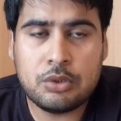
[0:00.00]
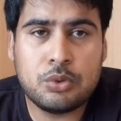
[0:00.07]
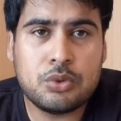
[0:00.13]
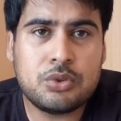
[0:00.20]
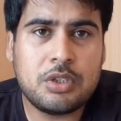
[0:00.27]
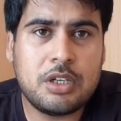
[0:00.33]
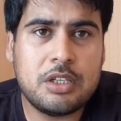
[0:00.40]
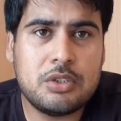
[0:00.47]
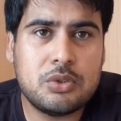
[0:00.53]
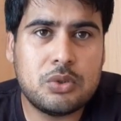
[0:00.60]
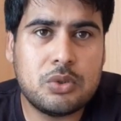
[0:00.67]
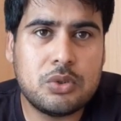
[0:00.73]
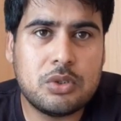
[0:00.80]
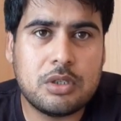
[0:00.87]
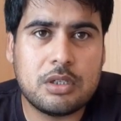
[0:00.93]
दूसरी जो
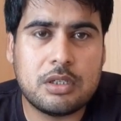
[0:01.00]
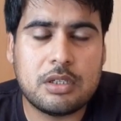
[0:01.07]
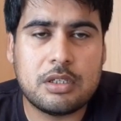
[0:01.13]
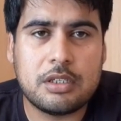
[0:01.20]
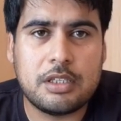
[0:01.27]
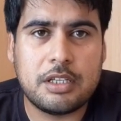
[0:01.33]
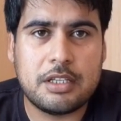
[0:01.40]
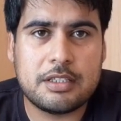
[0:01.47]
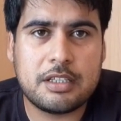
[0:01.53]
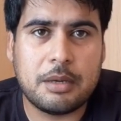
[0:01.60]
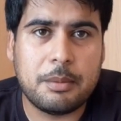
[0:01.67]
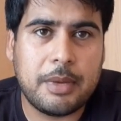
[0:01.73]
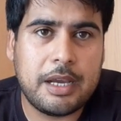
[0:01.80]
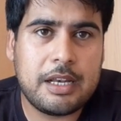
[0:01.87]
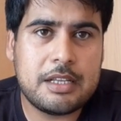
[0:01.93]
यानी इसका
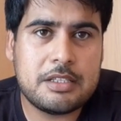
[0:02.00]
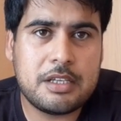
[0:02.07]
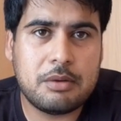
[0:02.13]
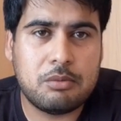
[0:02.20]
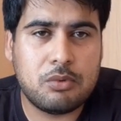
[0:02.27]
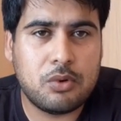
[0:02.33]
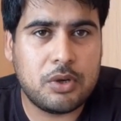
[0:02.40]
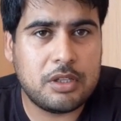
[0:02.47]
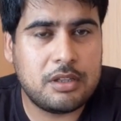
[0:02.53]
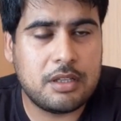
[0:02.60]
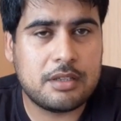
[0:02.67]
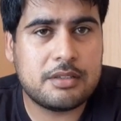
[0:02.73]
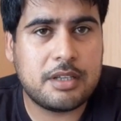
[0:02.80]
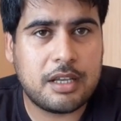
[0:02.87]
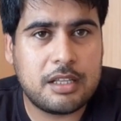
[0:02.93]
माइलेज है वो
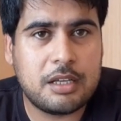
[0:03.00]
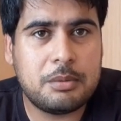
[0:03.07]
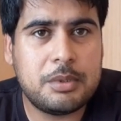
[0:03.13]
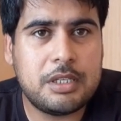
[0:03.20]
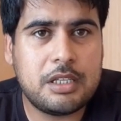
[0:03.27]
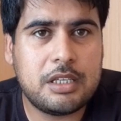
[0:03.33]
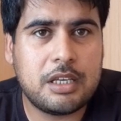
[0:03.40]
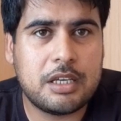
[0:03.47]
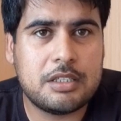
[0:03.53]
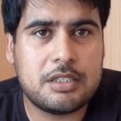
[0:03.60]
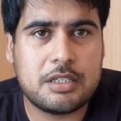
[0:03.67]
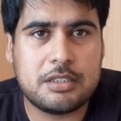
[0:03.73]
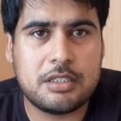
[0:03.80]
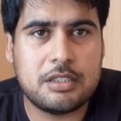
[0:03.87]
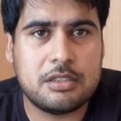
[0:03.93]
इतना ज़्यादा भी नहीं है
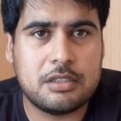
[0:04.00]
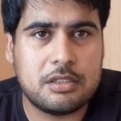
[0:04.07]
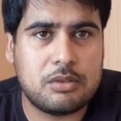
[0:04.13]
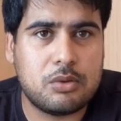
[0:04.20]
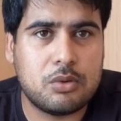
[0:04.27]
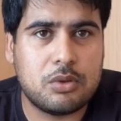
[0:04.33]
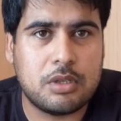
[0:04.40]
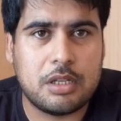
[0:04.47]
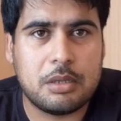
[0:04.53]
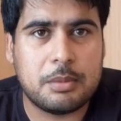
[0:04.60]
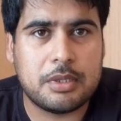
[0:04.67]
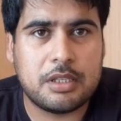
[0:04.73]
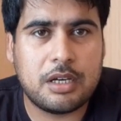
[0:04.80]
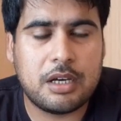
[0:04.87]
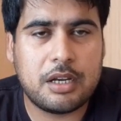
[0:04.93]
जैसे लोग यानी
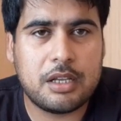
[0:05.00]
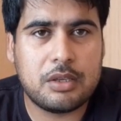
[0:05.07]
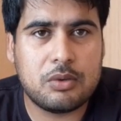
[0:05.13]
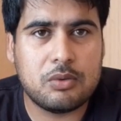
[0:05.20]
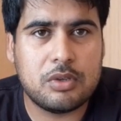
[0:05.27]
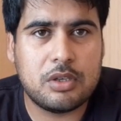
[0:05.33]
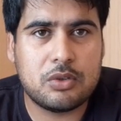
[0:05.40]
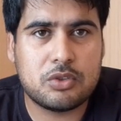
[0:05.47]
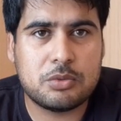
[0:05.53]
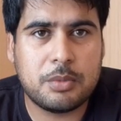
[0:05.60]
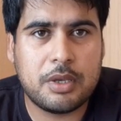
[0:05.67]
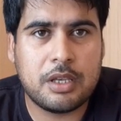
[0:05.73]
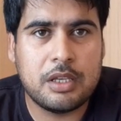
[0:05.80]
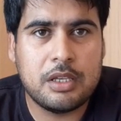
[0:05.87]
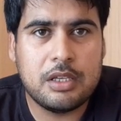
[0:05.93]
बता रहे क्योंकि
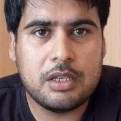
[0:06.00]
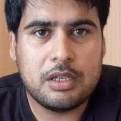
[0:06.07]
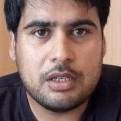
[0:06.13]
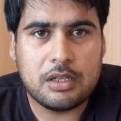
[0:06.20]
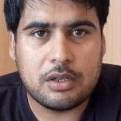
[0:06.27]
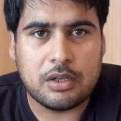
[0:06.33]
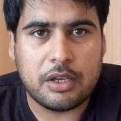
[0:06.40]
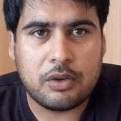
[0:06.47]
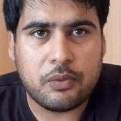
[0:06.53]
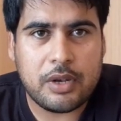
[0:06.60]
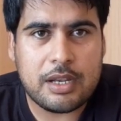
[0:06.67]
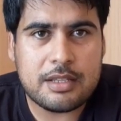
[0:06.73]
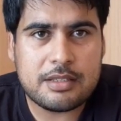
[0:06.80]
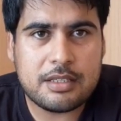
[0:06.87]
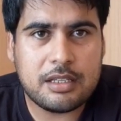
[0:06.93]
उसमें
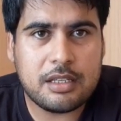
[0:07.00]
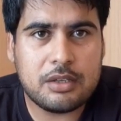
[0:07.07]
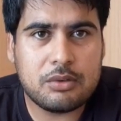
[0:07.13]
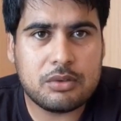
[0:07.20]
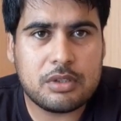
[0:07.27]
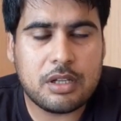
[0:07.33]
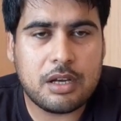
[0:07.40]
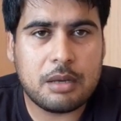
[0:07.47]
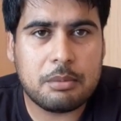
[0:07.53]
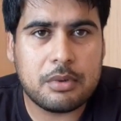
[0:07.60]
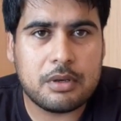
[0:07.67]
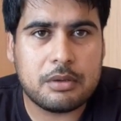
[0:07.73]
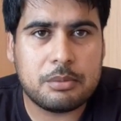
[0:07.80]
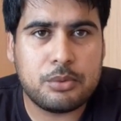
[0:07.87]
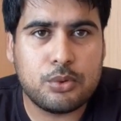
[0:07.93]
इक्वलेंसी नहीं होता
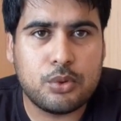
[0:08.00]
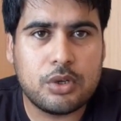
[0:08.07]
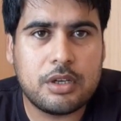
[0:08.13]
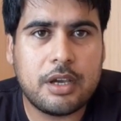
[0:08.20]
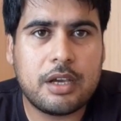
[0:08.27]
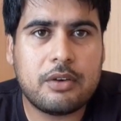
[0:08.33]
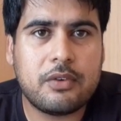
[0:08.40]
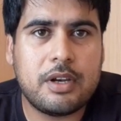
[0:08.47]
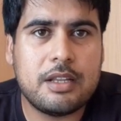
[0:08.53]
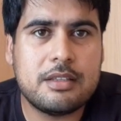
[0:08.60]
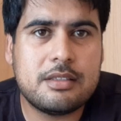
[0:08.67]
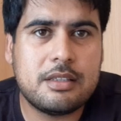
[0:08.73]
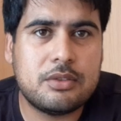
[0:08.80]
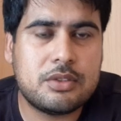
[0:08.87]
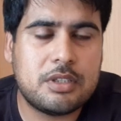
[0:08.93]
फ्यूल का
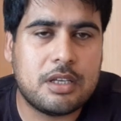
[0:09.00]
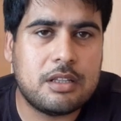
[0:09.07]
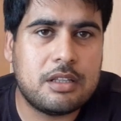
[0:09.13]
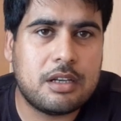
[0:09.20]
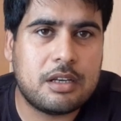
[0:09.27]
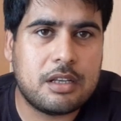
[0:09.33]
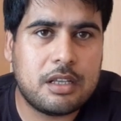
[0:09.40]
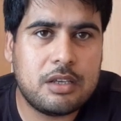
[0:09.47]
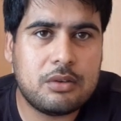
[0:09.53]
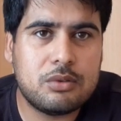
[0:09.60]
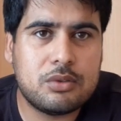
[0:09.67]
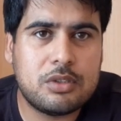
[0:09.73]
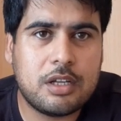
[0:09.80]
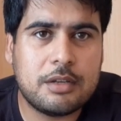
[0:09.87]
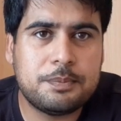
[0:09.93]
इक्वलेंसी उसके अंदर नहीं
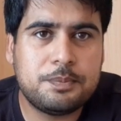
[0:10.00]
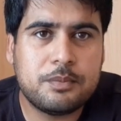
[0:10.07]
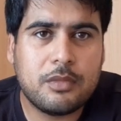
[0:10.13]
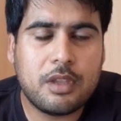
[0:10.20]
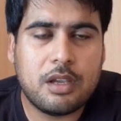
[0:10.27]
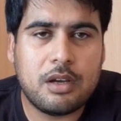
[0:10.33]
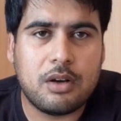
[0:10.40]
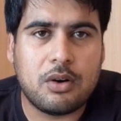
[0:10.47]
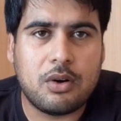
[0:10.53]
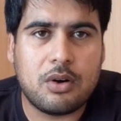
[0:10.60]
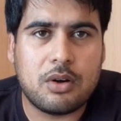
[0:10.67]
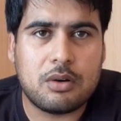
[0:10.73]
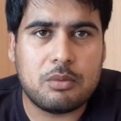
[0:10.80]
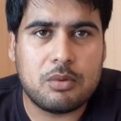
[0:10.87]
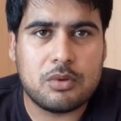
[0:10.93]
होता
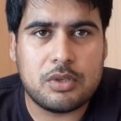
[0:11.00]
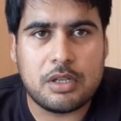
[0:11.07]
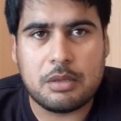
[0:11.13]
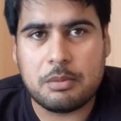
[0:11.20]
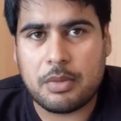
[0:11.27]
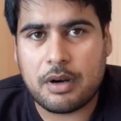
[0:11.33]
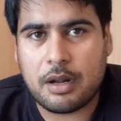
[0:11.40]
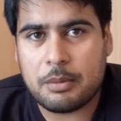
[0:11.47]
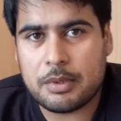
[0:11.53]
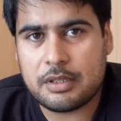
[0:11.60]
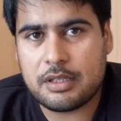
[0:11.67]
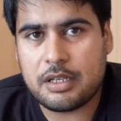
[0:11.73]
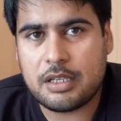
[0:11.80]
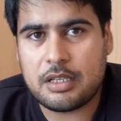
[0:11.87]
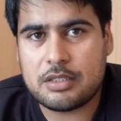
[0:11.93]
और वो यानी बराबर
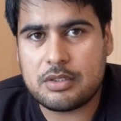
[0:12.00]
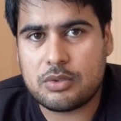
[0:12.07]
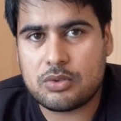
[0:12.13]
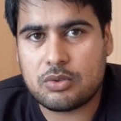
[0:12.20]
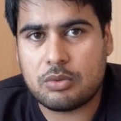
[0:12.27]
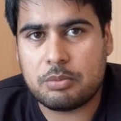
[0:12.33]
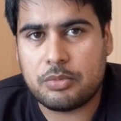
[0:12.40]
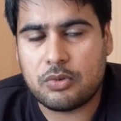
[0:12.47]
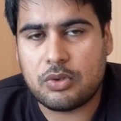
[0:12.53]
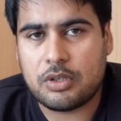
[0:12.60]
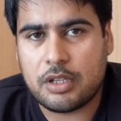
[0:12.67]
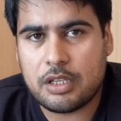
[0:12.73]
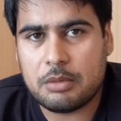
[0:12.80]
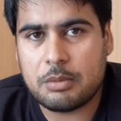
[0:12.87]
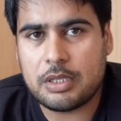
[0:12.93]
तरीके से उसको फ्यूल
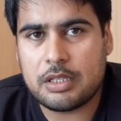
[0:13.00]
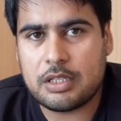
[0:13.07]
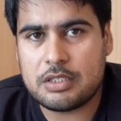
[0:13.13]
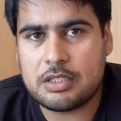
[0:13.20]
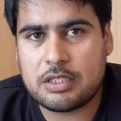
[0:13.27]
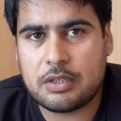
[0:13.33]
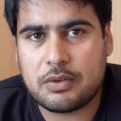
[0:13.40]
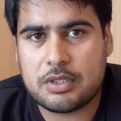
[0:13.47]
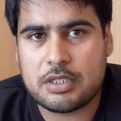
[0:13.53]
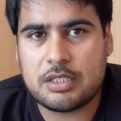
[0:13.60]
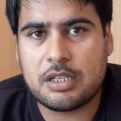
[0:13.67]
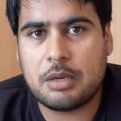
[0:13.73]
नहीं मिलता जिसकी वजह से